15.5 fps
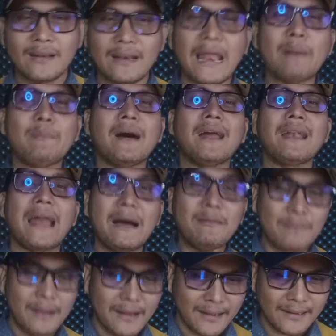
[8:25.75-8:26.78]

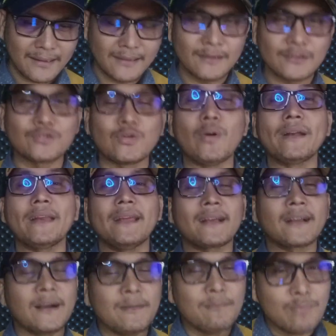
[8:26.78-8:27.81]
Lama-lama, sorry,
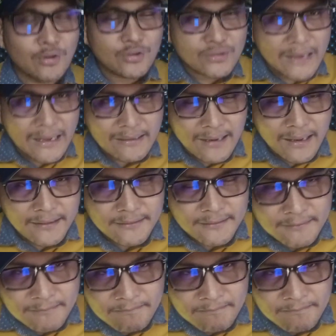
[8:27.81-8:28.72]
kebosanan